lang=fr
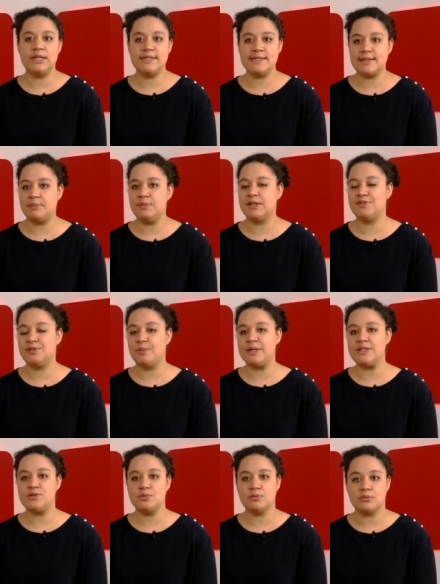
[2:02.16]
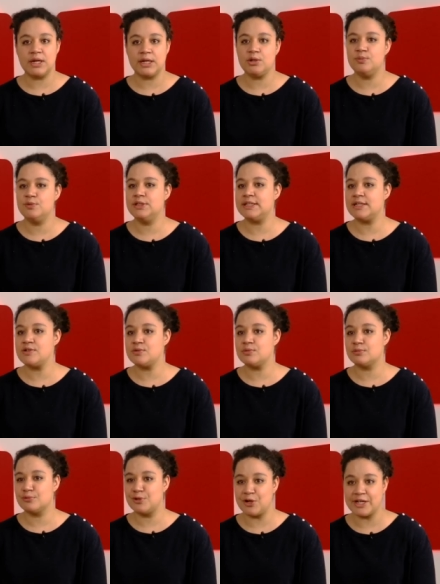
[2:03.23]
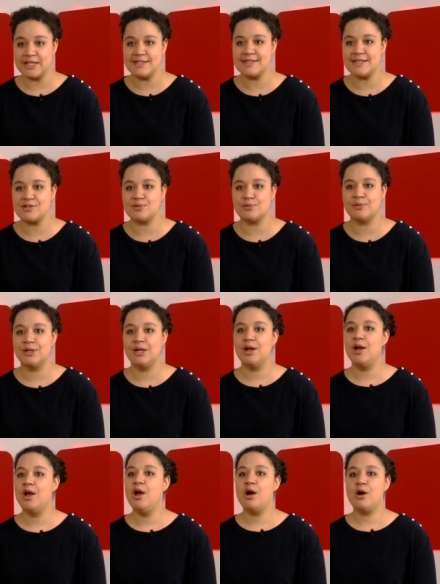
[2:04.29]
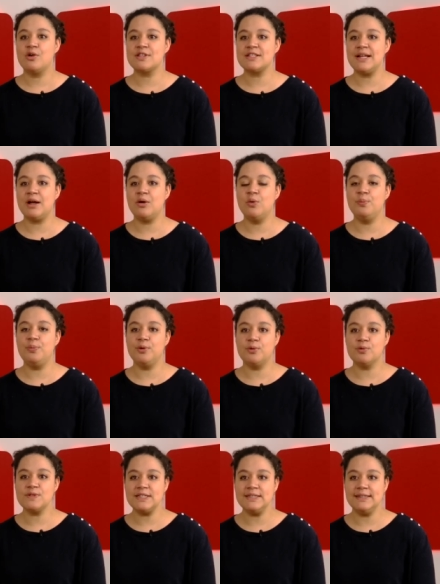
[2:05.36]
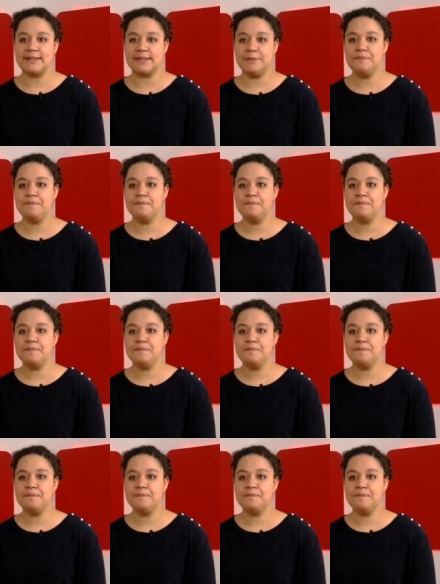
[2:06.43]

les systèmes d'information, la communication, l'organisation. En cela, on peut considérer